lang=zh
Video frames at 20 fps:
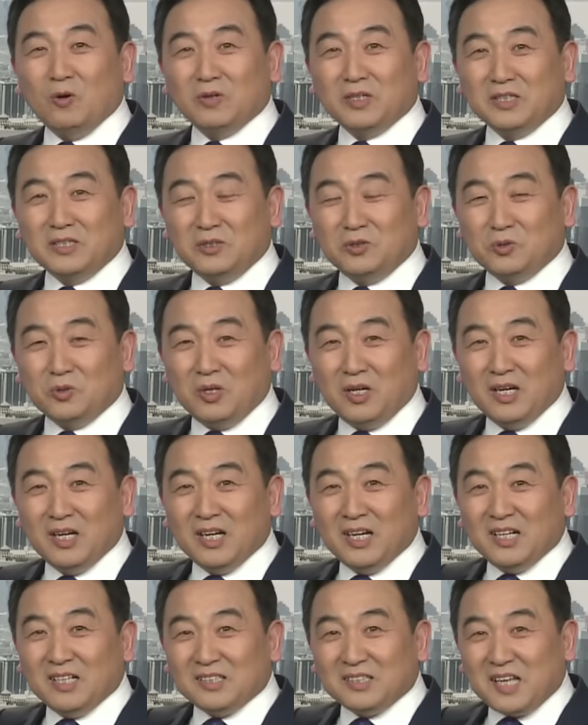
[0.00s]
我跟你说，
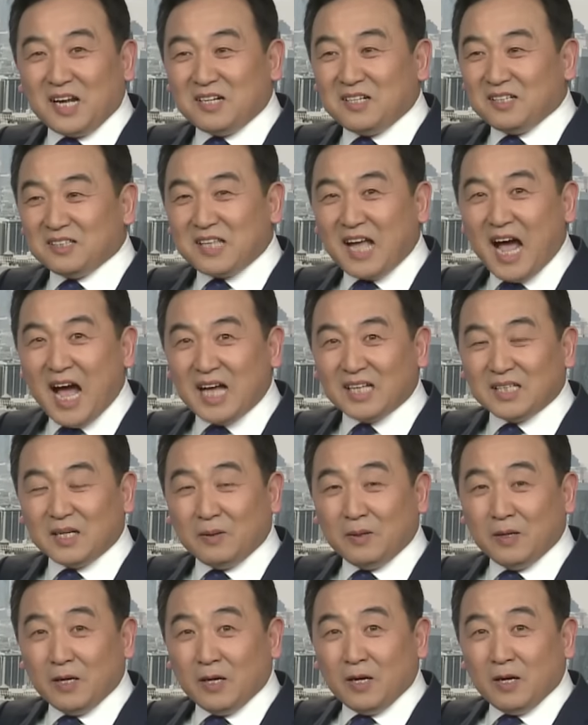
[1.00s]
但是他
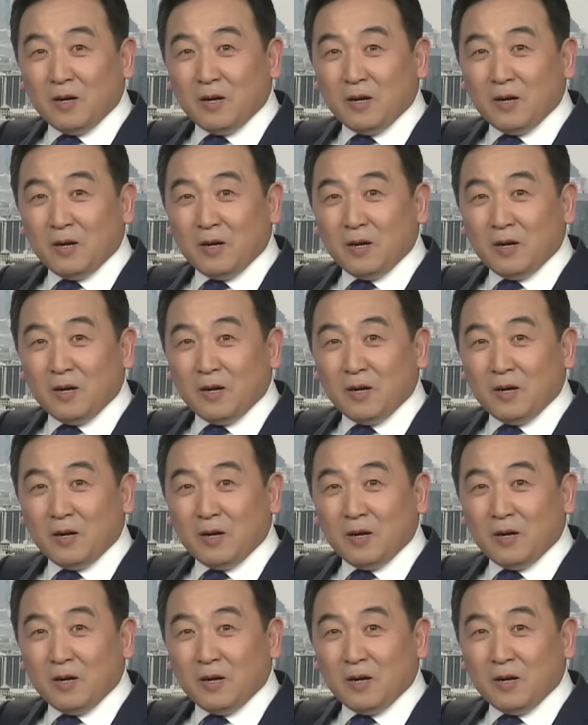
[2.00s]
的